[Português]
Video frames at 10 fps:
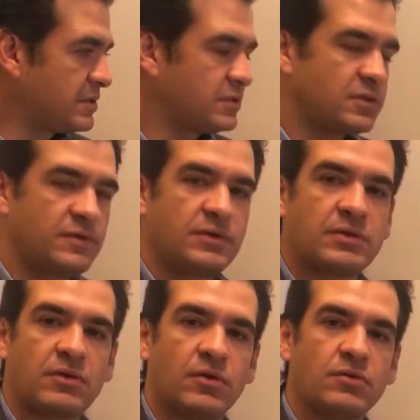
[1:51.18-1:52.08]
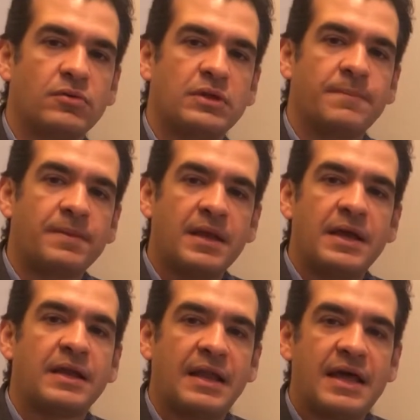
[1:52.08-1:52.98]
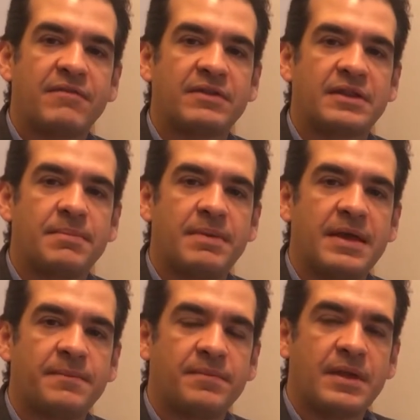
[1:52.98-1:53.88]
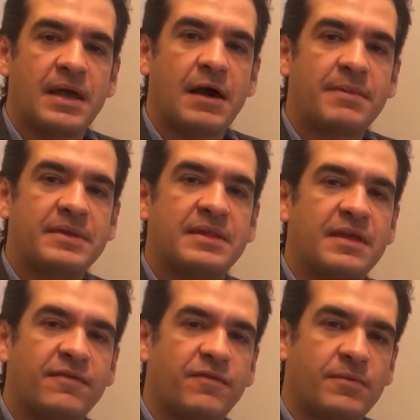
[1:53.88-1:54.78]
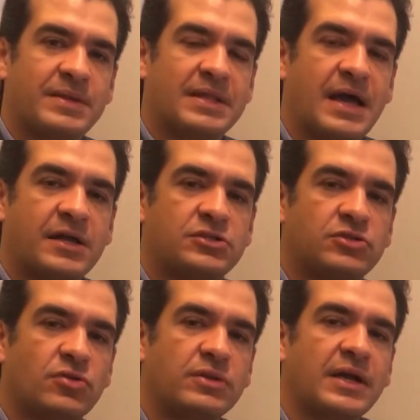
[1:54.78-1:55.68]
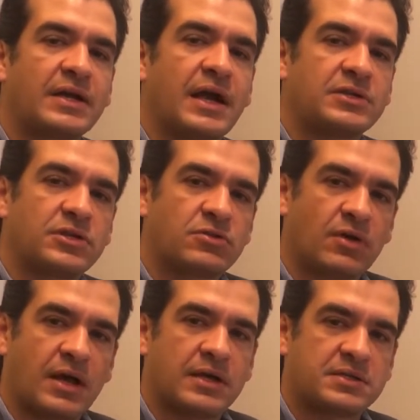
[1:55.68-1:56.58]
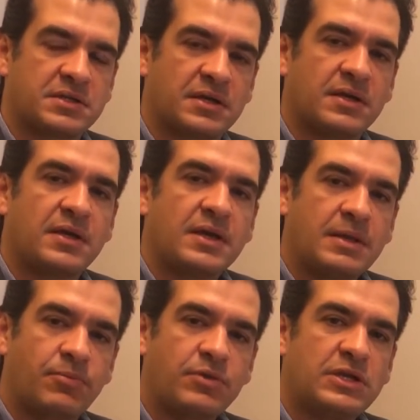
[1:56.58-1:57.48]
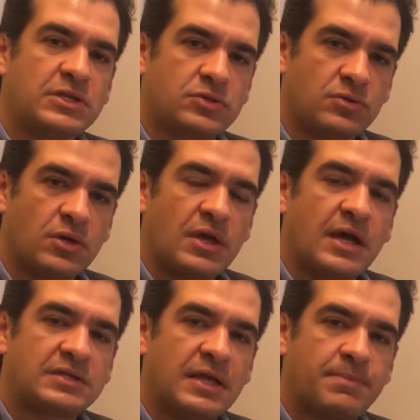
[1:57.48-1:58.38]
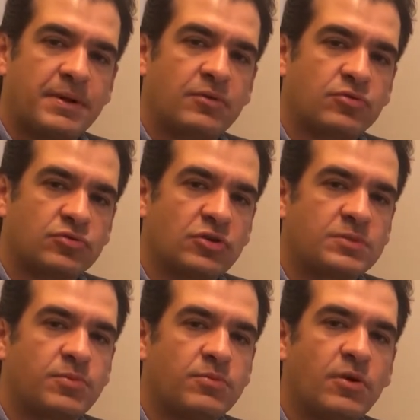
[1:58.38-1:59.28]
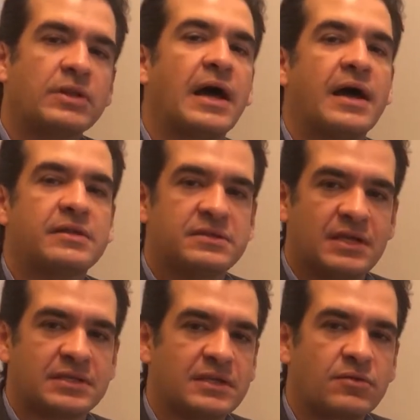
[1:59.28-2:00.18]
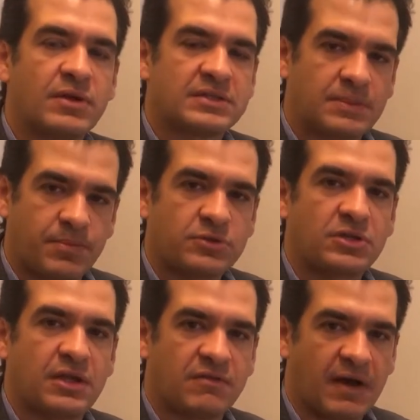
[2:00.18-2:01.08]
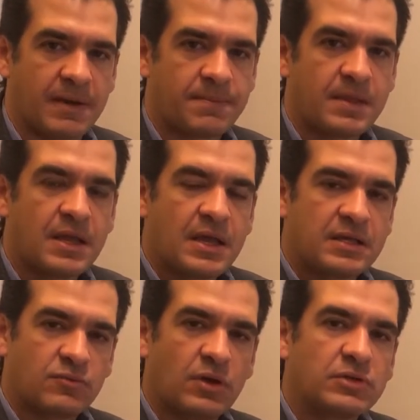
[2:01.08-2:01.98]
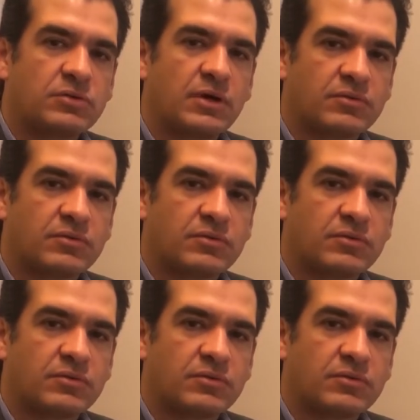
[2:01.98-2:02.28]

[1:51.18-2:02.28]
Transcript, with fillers: esse desvio da coluna leva também a uma deformidade de toda a caixa torácica e por isso as repercussões pulmonares que essa doença pode levar quando não